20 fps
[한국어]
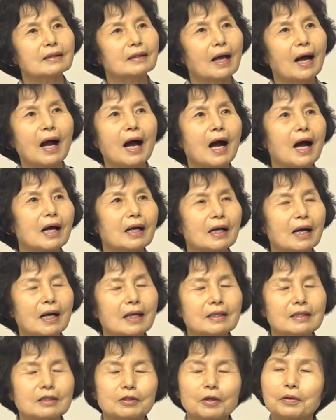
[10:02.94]
다 알아
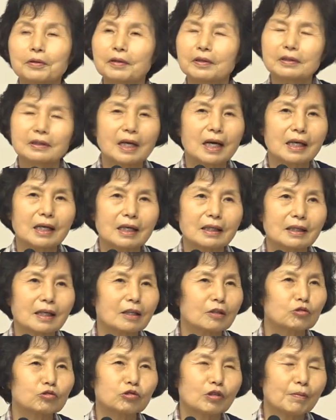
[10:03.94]
이 성경 다 알아
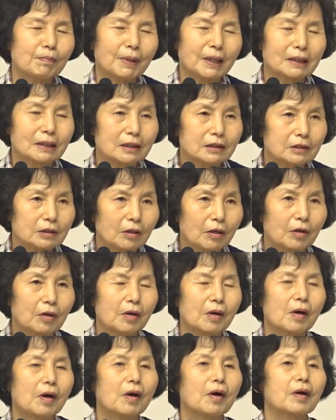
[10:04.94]
나는 구원 받았어
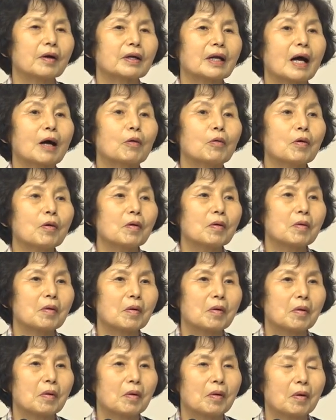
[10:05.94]
라고
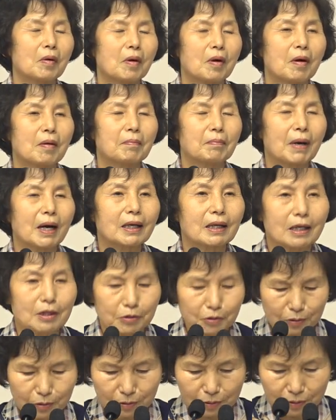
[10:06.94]
말할
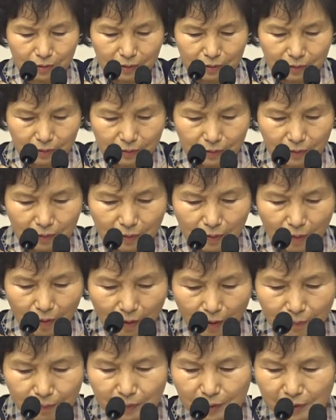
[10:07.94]
수
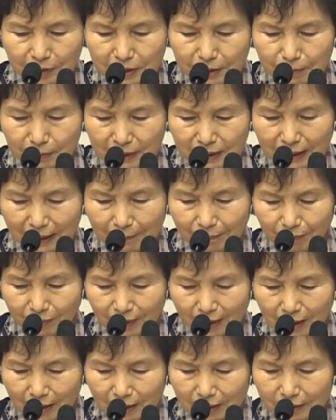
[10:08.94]
없는 것입니다.
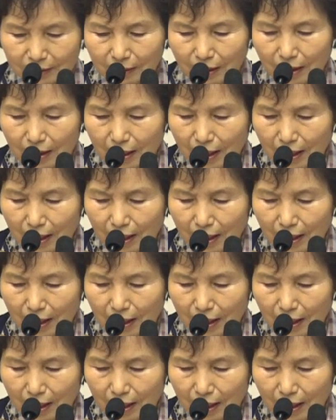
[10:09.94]
그래서